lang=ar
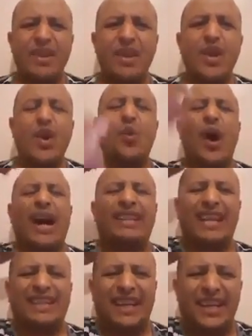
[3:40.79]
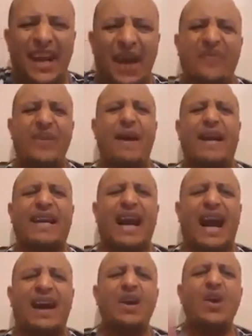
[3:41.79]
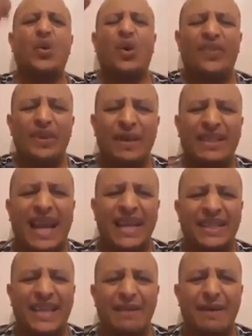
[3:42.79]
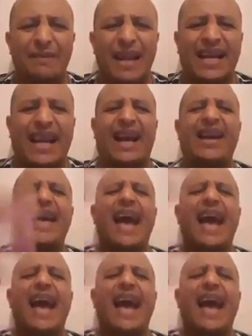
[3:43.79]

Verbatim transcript: وغدا سنرى في مكة وفي مساجد المملكة